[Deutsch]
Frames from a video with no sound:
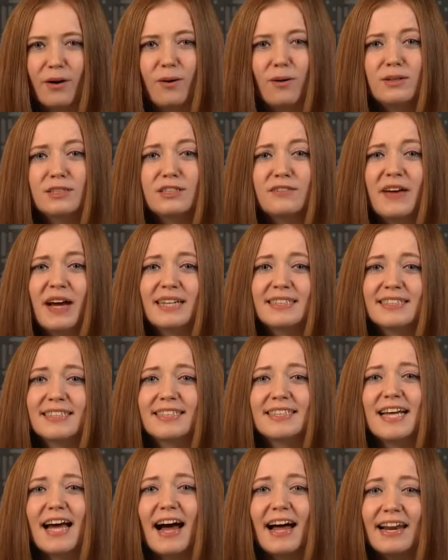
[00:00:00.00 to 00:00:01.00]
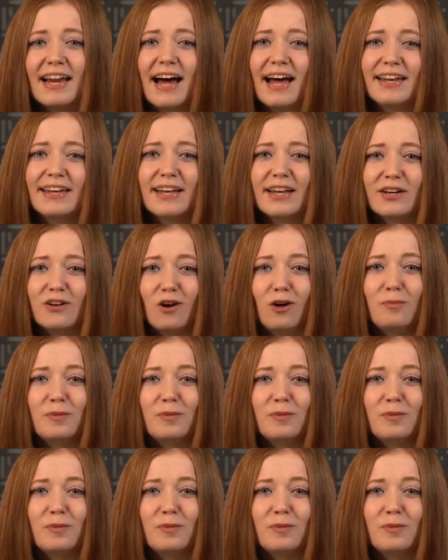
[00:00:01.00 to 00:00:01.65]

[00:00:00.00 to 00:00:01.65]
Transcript: Und während sich alle anderen noch